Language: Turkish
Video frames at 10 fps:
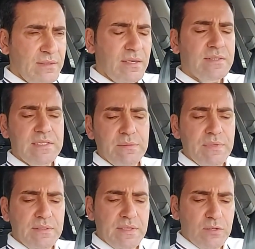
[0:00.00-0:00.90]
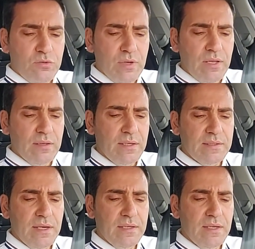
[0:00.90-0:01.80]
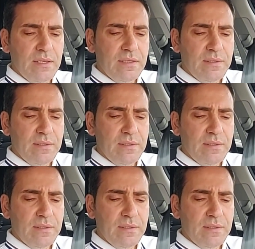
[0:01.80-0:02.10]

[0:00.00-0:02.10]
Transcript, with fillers: taksim ettik diyor Allah Teala.